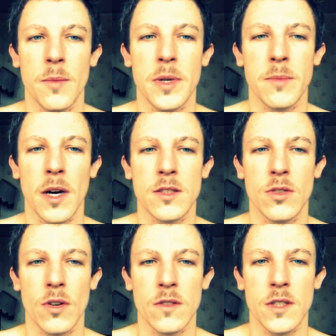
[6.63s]

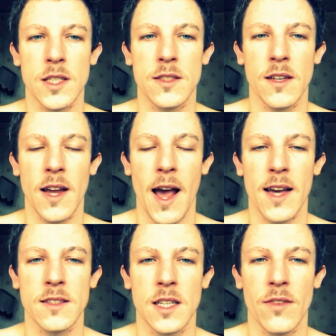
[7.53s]
Примадонна
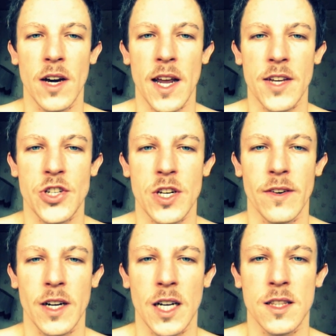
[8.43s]
теряет
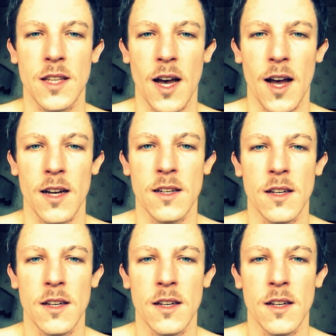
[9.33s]
говорящего кота.